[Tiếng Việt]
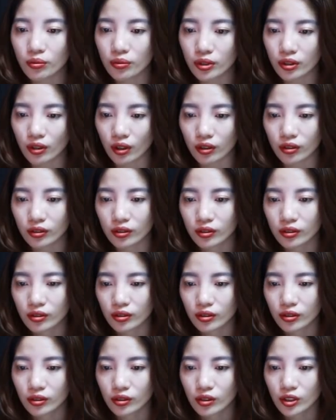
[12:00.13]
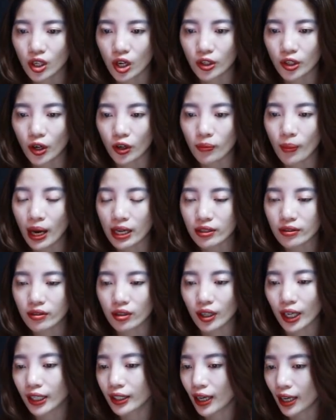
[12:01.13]
không được. Con nói ba
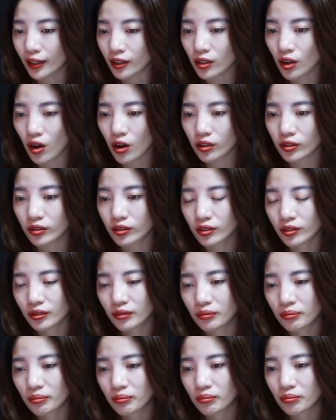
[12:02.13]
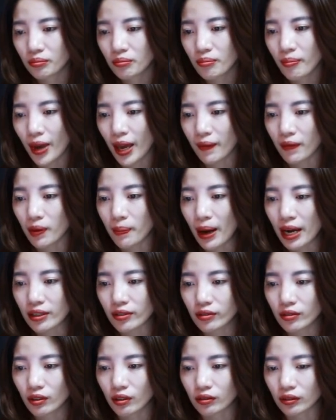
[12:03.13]
dưỡng hay đánh con. Mẹ và
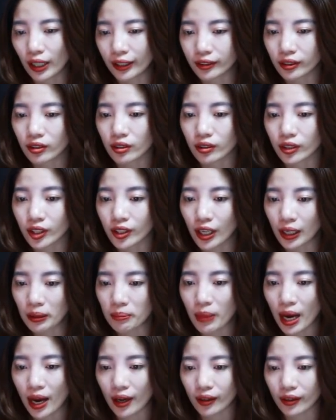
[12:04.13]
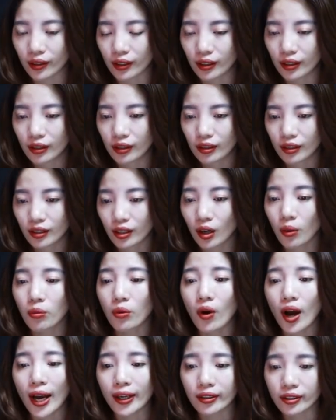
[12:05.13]
ba dưỡng lại thường đi đánh bài.
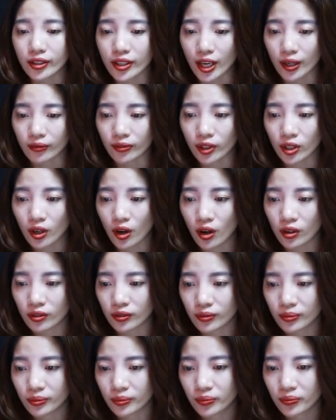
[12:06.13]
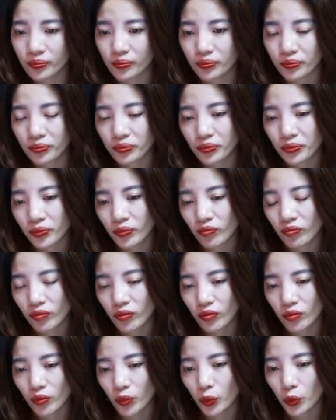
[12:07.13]
Không có ai ở nhà với con.
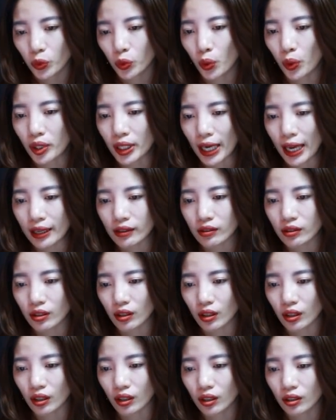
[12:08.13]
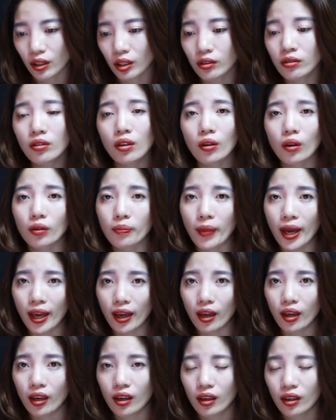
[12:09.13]
Tôi nghe như thế, thấy thương con
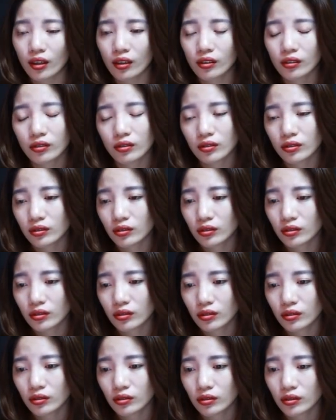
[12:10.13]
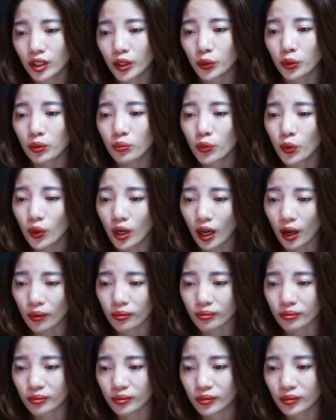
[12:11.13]
bé. Nên tôi mũi
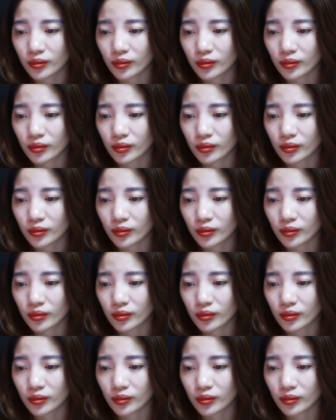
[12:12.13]
lòng.